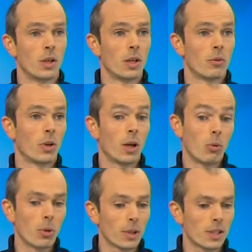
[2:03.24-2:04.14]
voilà,
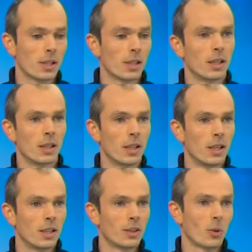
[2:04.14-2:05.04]
bon, après, c'est
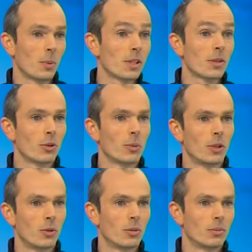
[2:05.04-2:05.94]
les tempêtes, c'est un
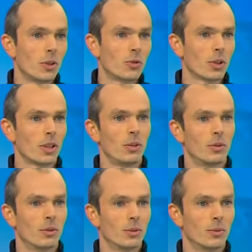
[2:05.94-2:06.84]
phénomène euh, naturel.
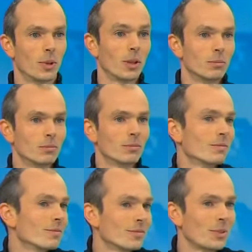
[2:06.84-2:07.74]
voilà.
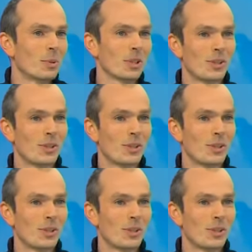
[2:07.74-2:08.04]
Ça peut